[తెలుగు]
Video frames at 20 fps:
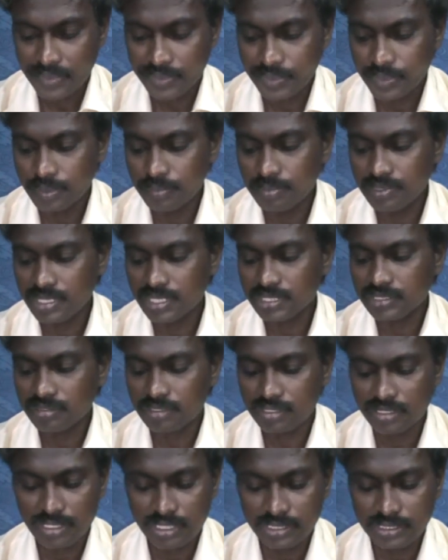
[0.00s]
యోగ గ్రంథం
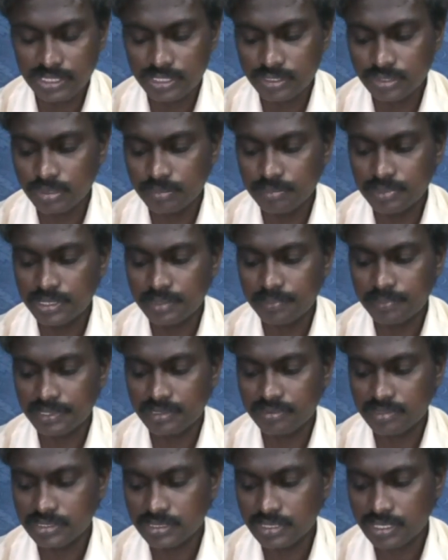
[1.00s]
ఒకటో అధ్యాయం తొమ్మిది
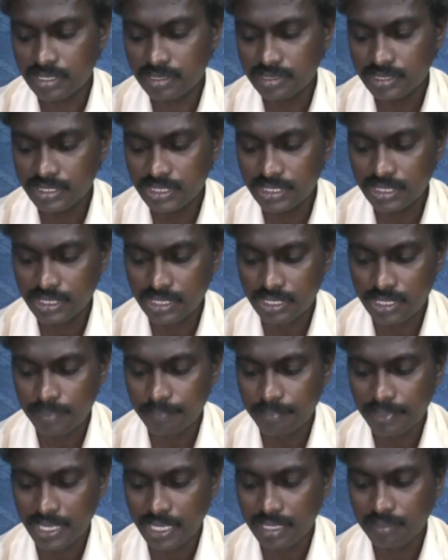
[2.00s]
పది వచ్చినాడు ఇది ఇక
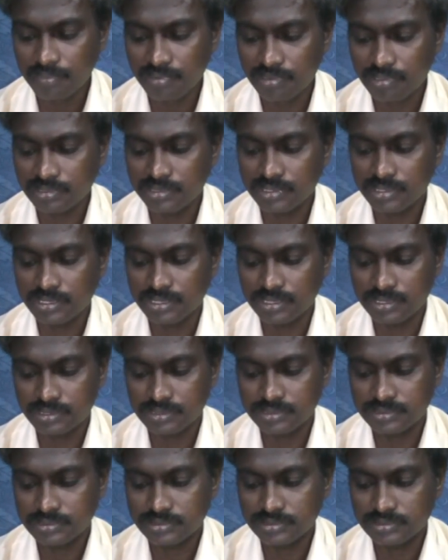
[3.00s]
ప్రారంభం అవుతుంది
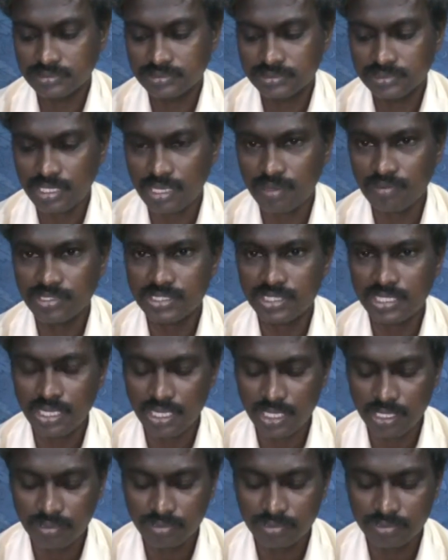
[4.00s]

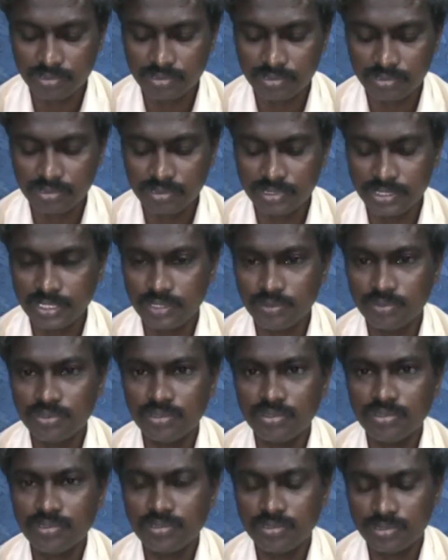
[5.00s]
అవసరాల కోసం
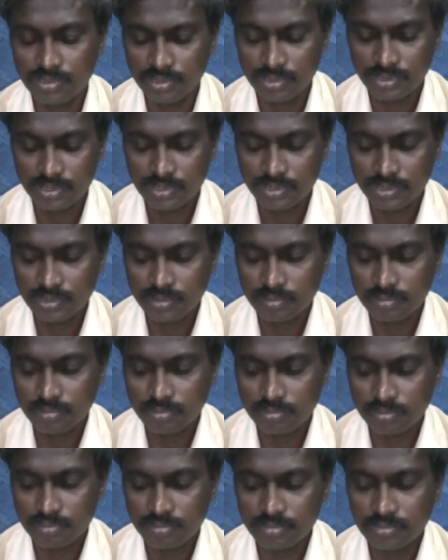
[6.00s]
దేవుడు
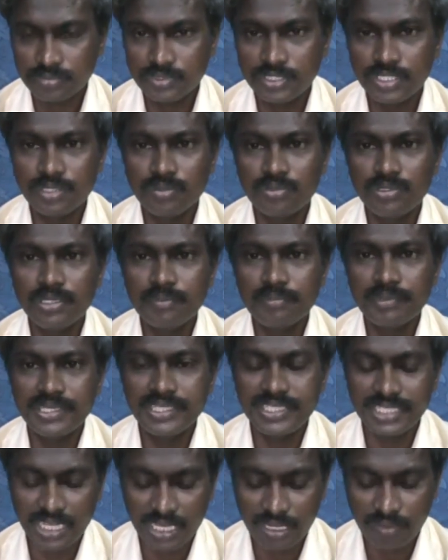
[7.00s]
దేవుణ్ణి
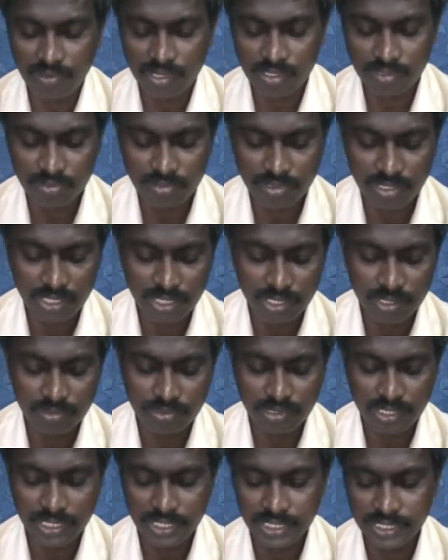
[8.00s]
మనిషి ఎలా వాడుకుంటాడు
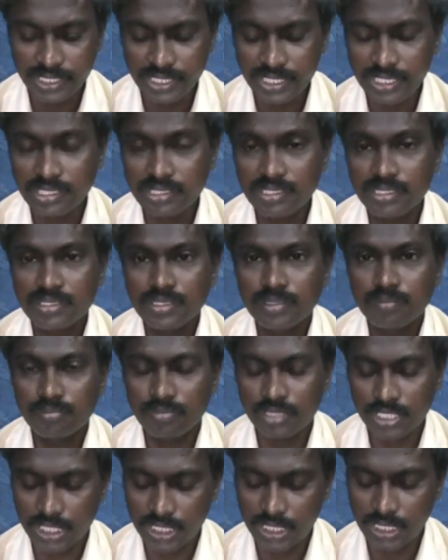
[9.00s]
అనేది
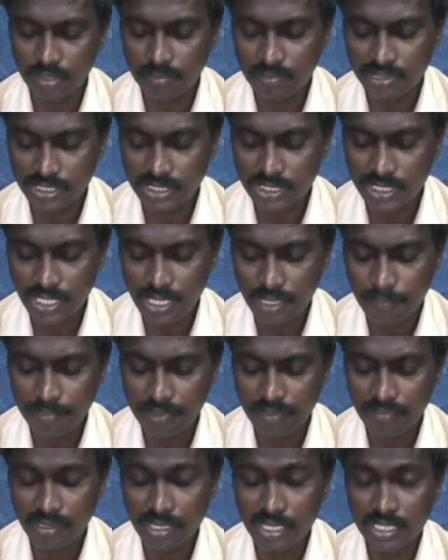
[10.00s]
మొట్టమొదటిగా
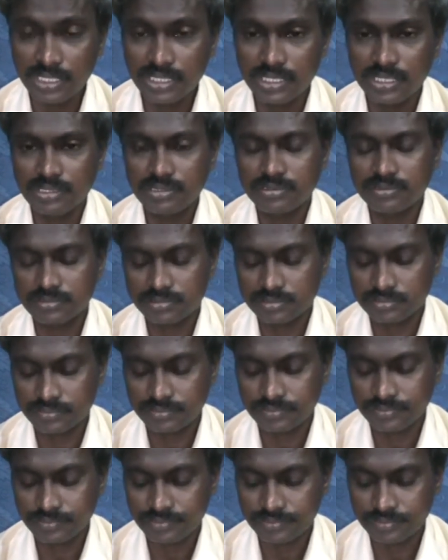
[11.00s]
అపవాది
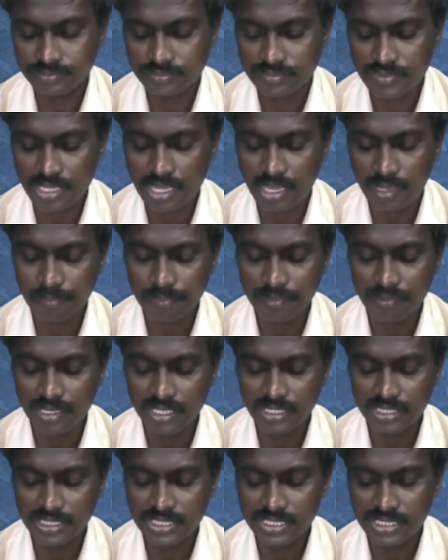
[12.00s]

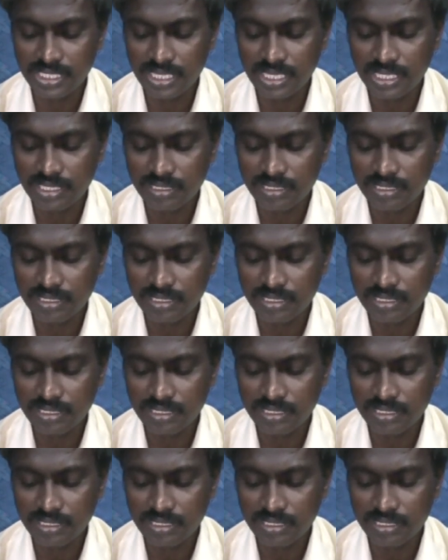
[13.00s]
అపవాది ఇచ్చిన